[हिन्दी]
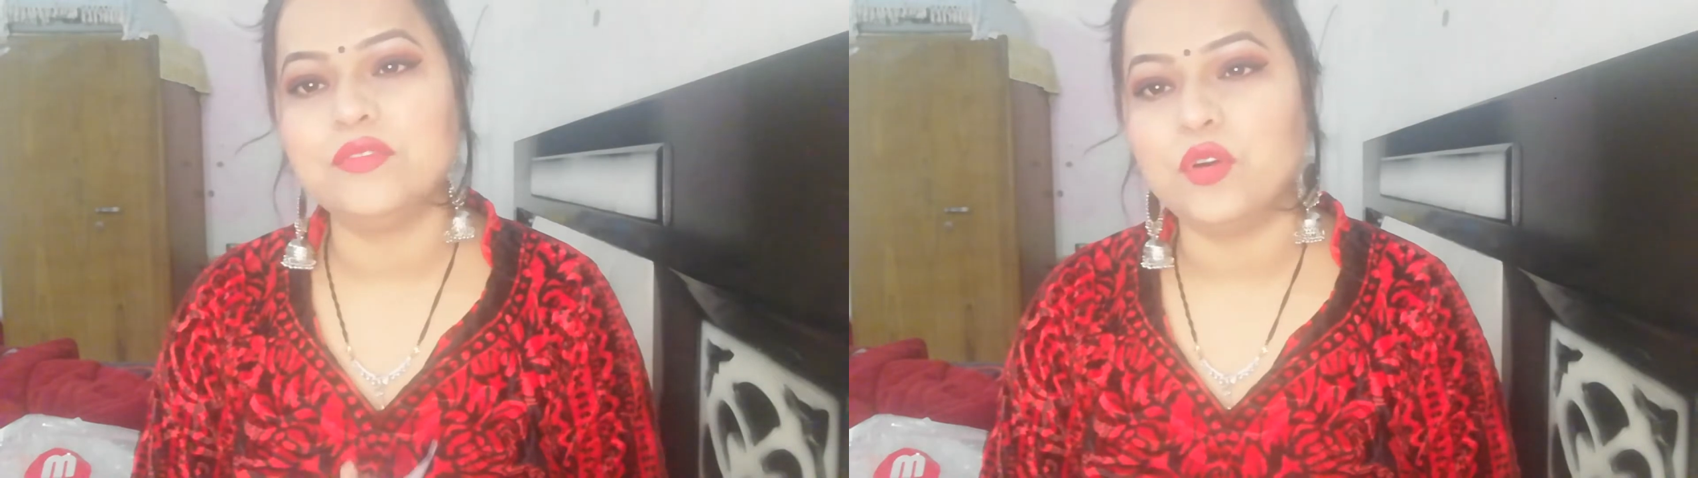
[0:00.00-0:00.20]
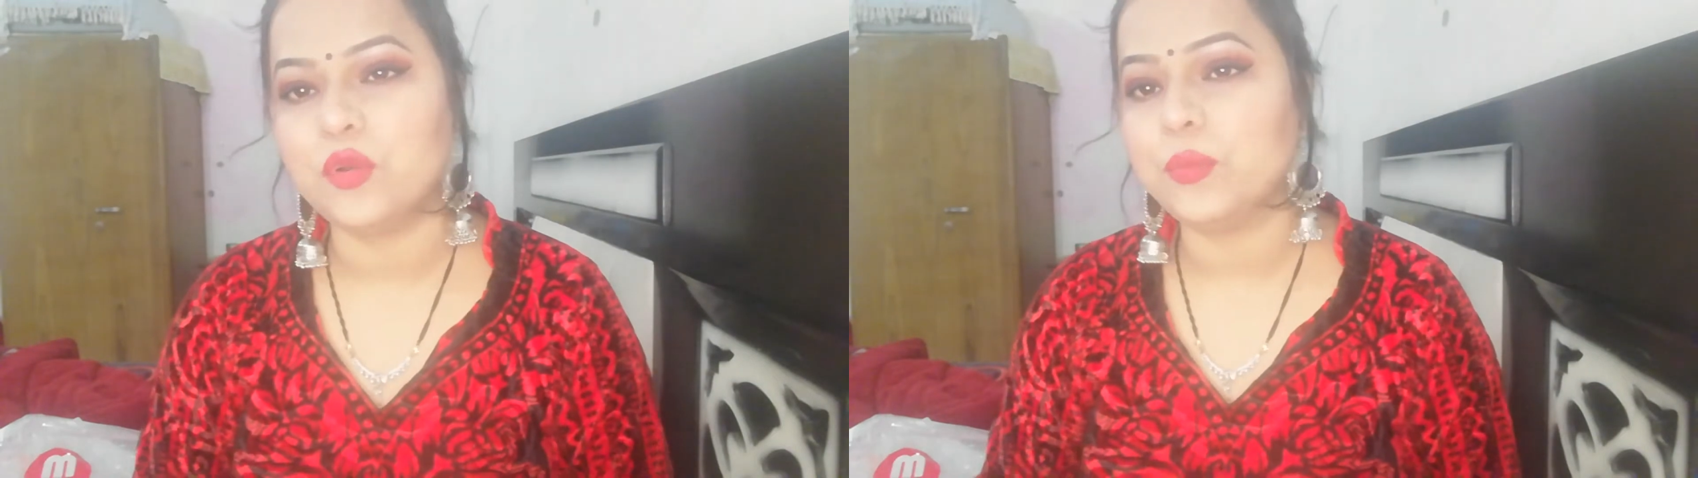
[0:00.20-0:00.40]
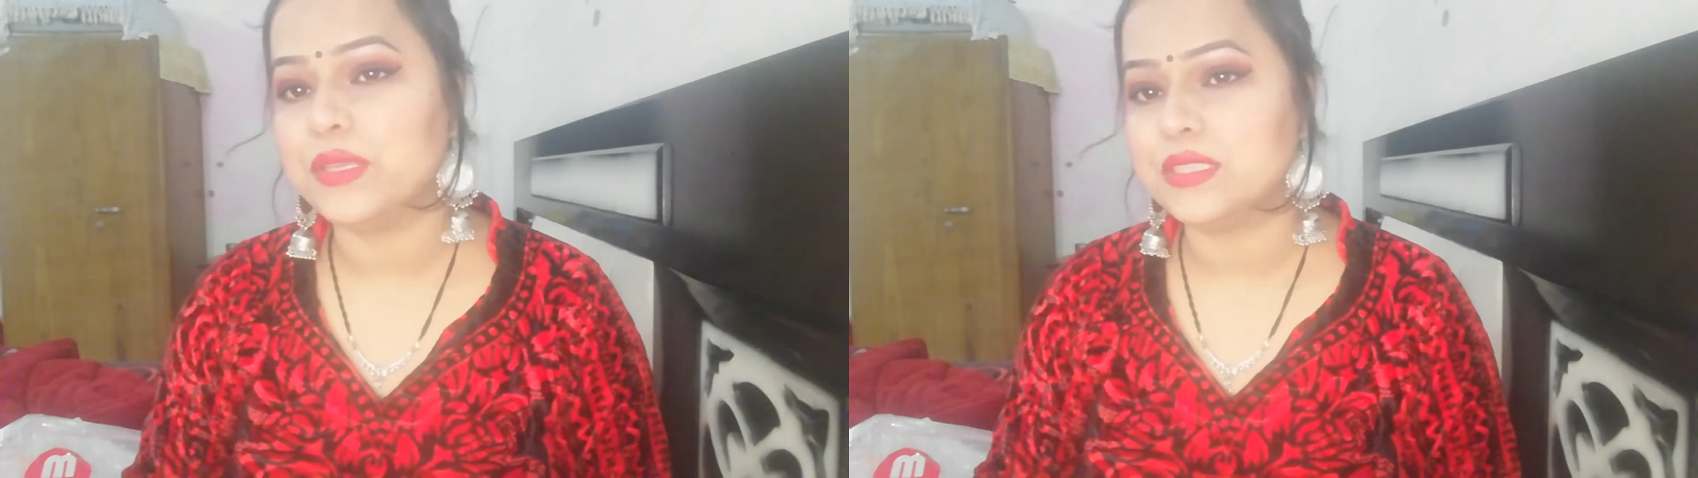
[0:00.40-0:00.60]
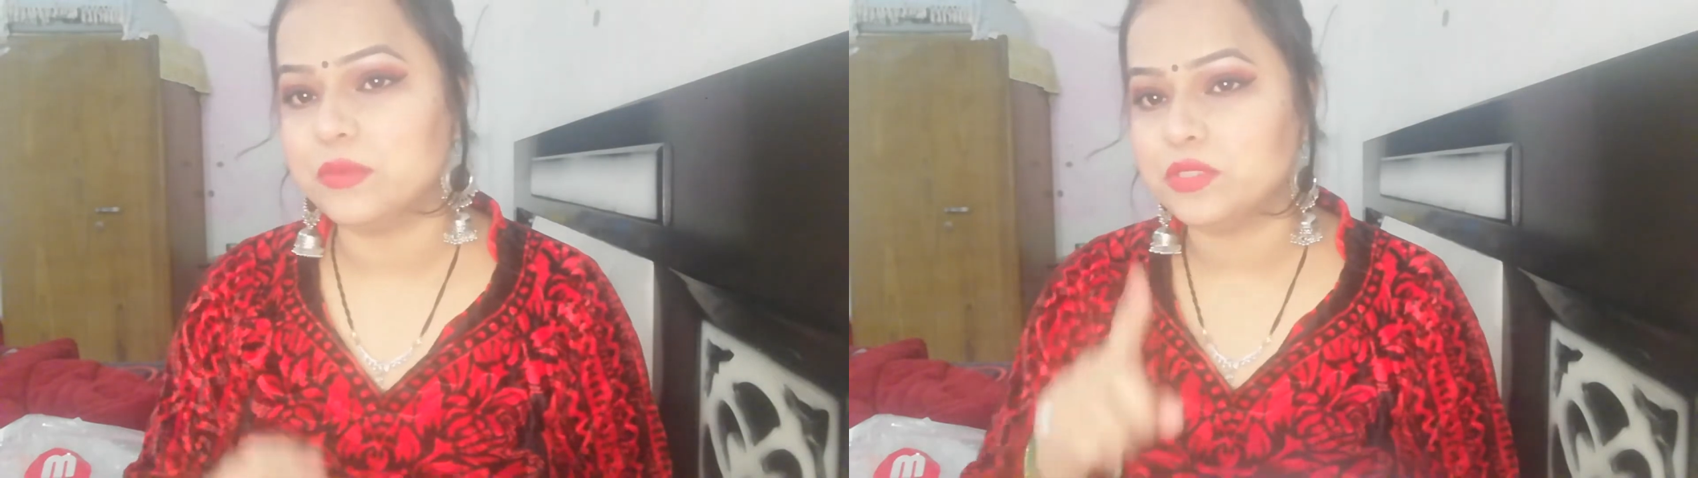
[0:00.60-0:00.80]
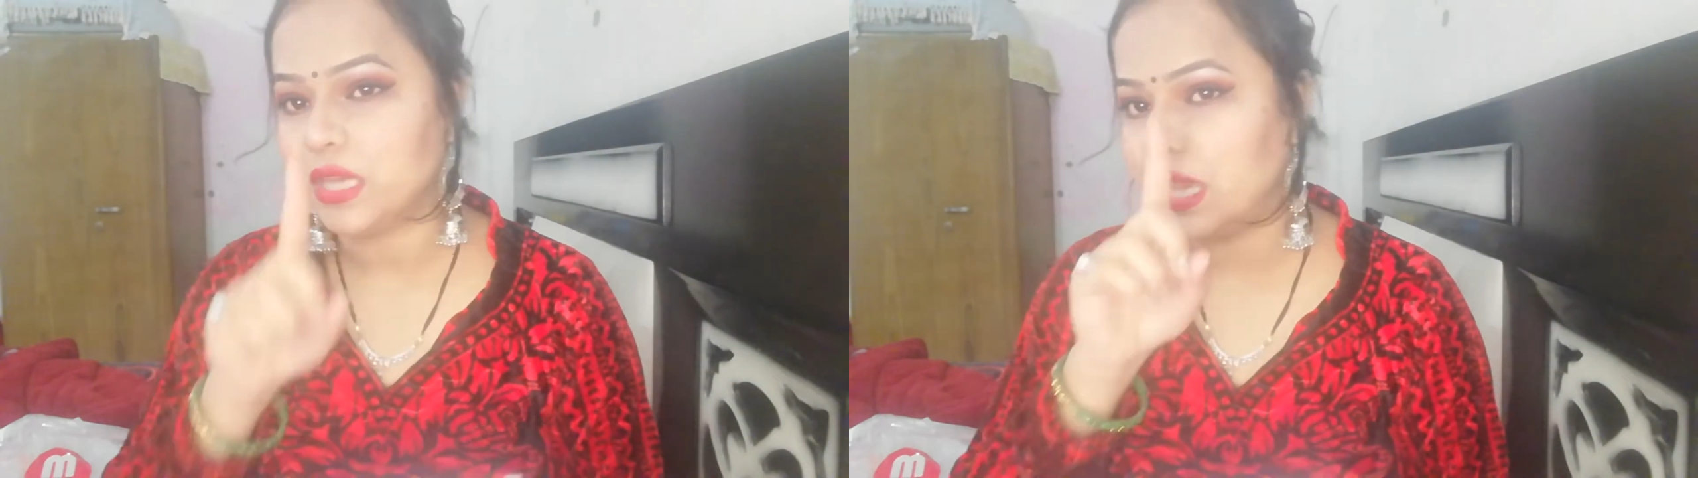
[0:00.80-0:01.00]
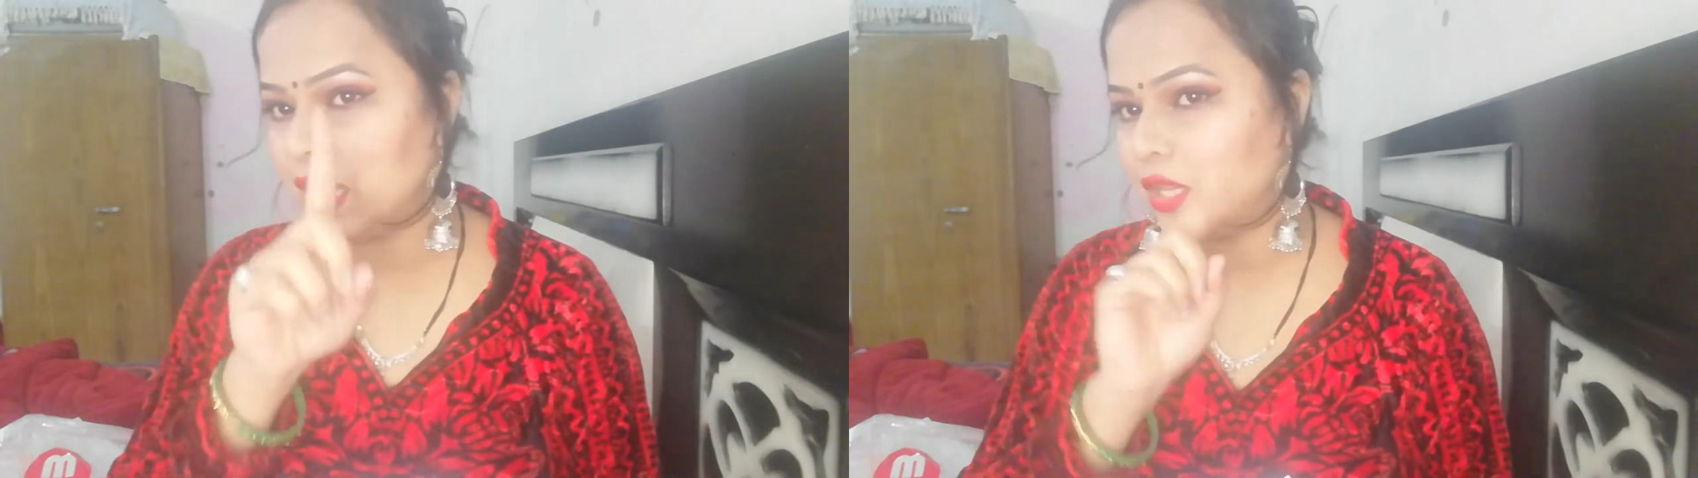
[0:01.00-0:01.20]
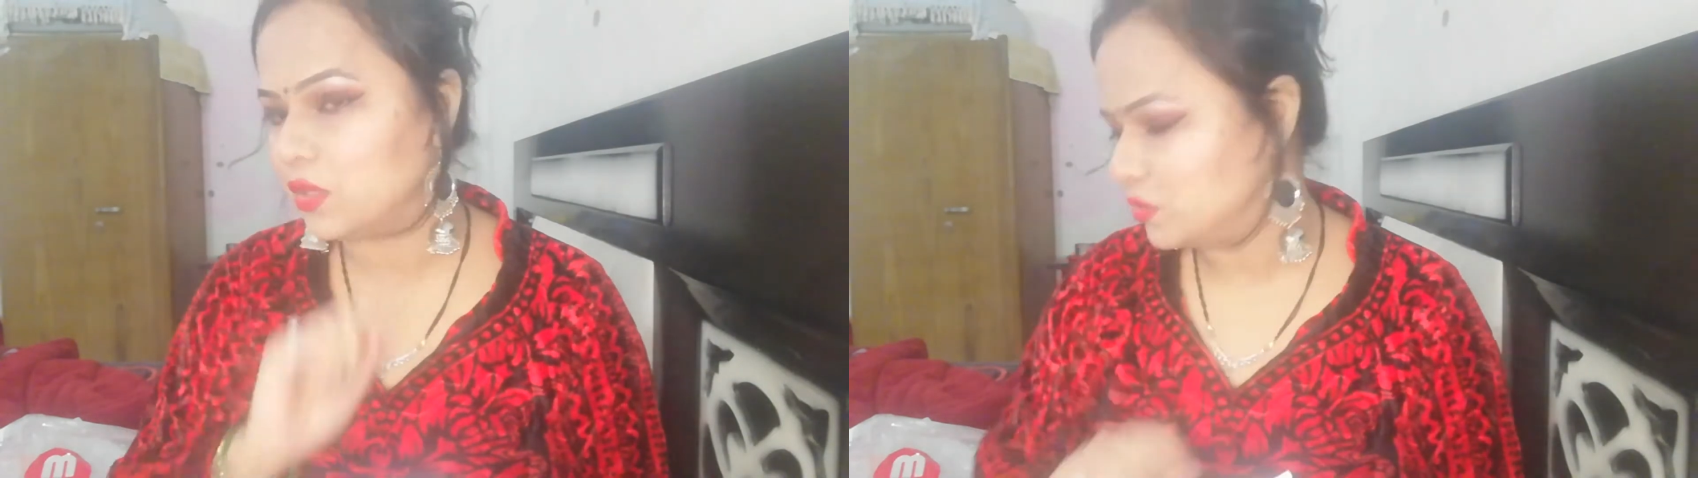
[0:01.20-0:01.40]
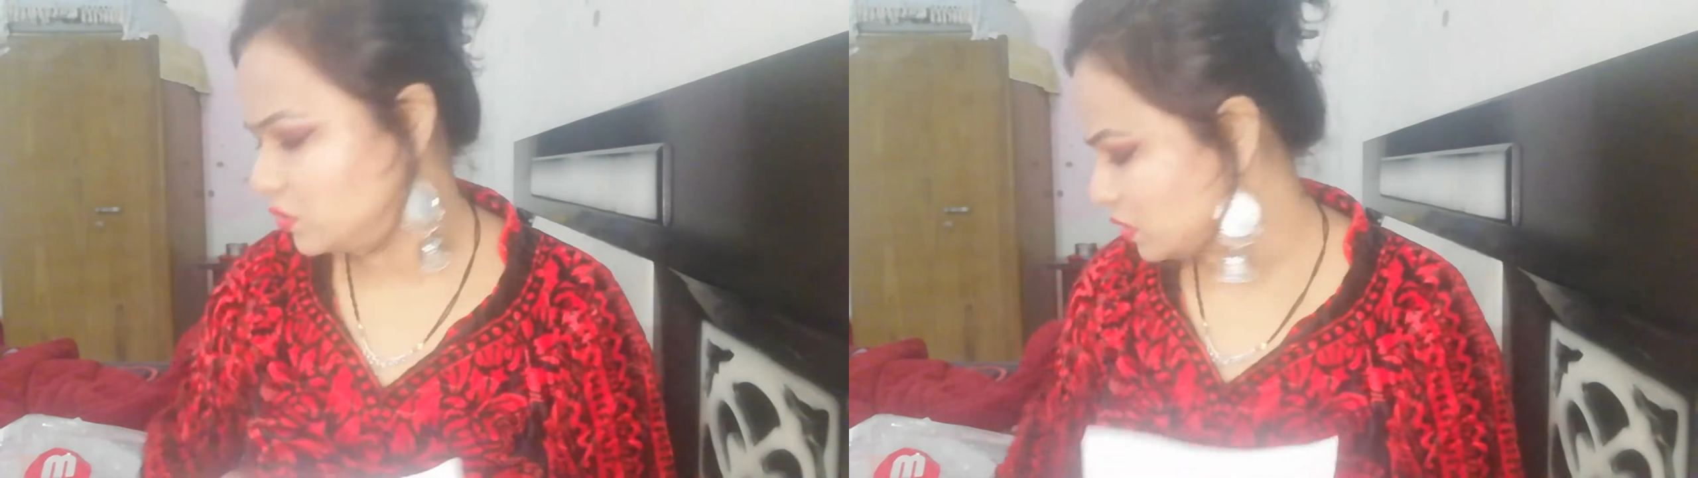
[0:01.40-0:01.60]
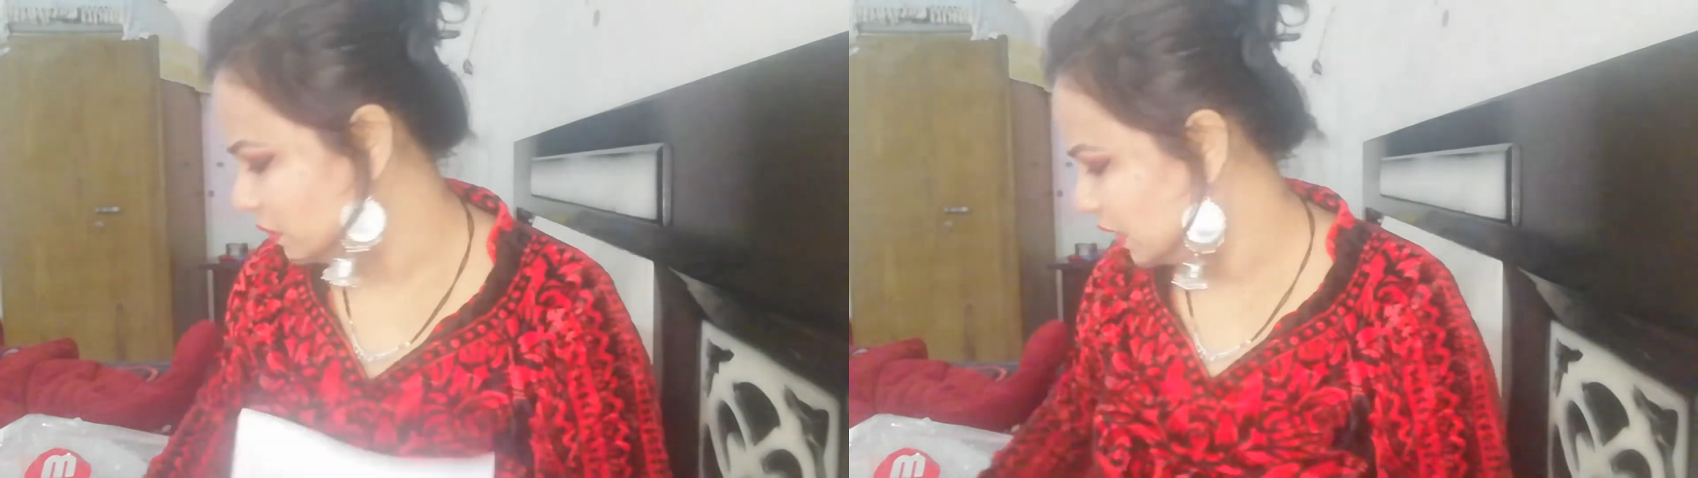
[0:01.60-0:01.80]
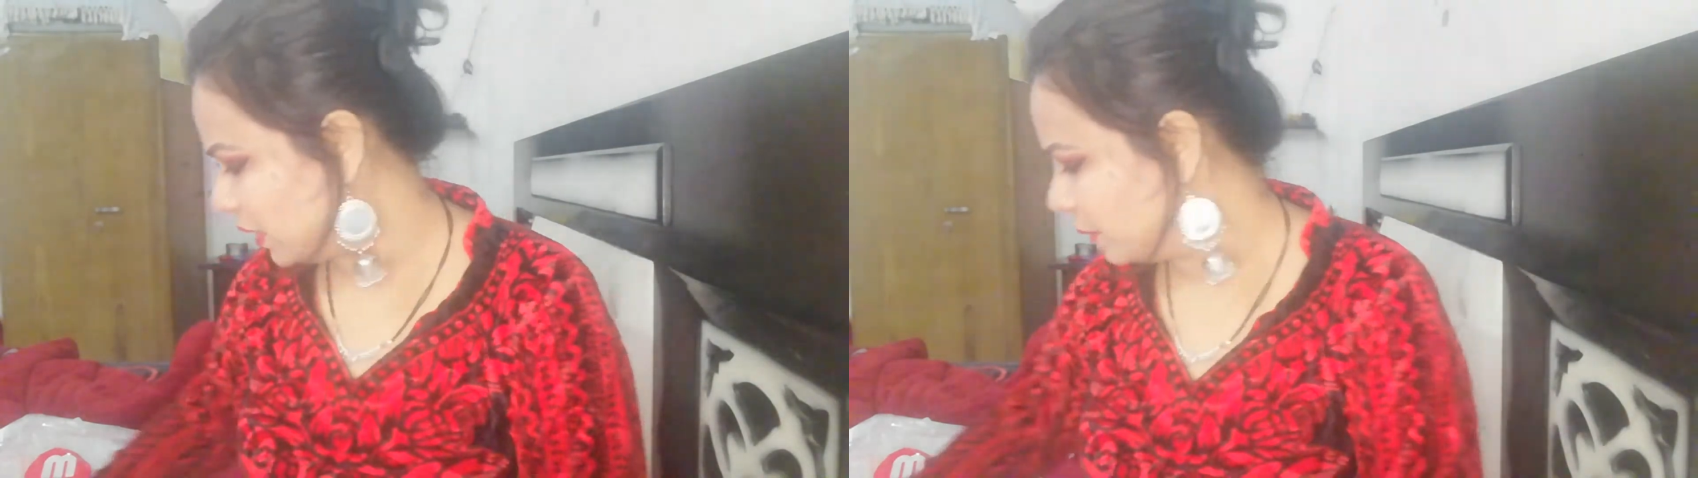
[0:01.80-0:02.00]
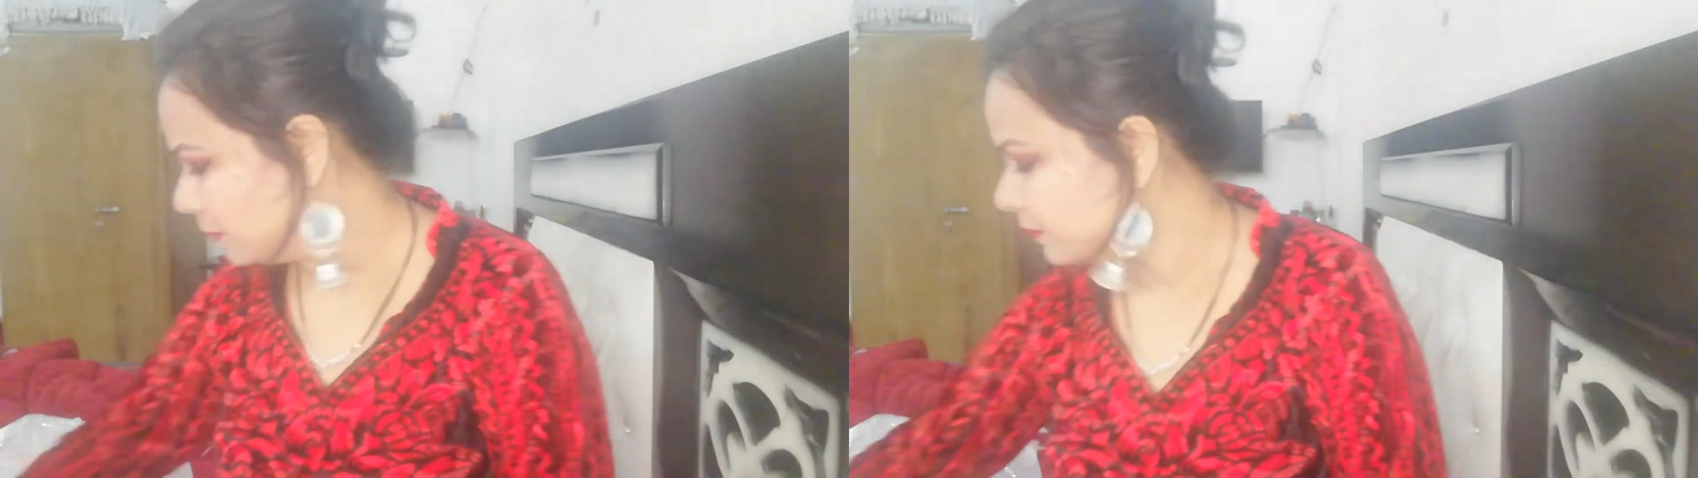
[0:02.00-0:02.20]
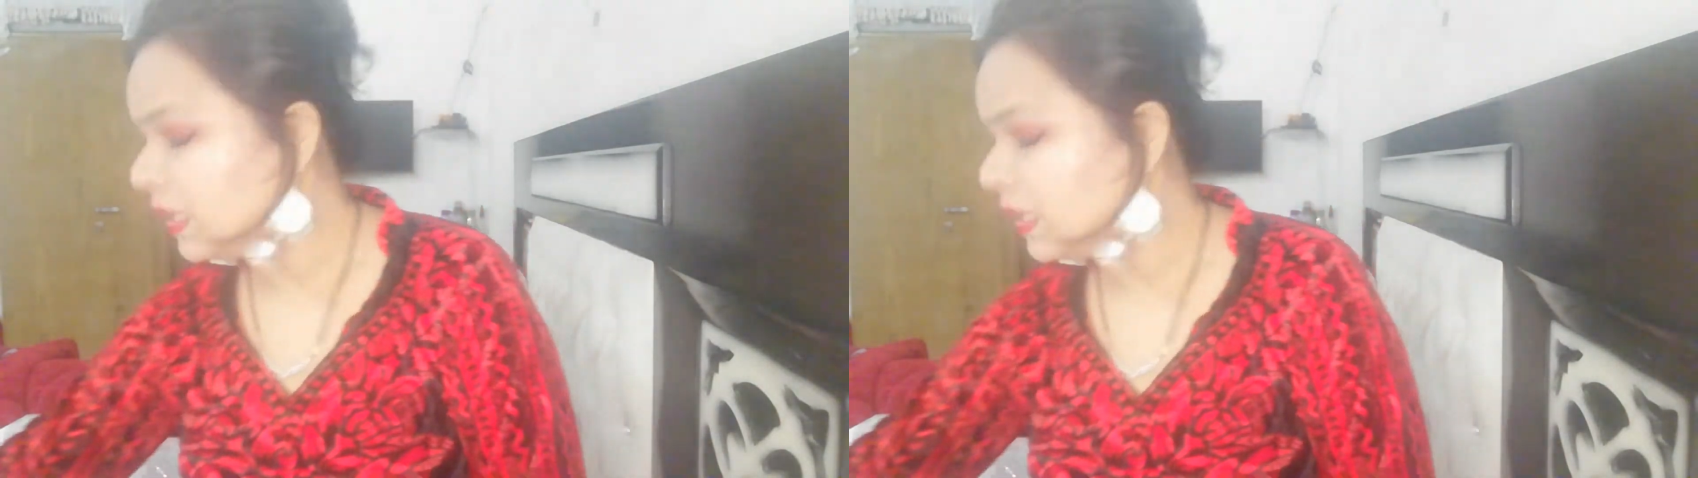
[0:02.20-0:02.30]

फोर रुपीज़ की मुझे एक किलो सूजी मिली है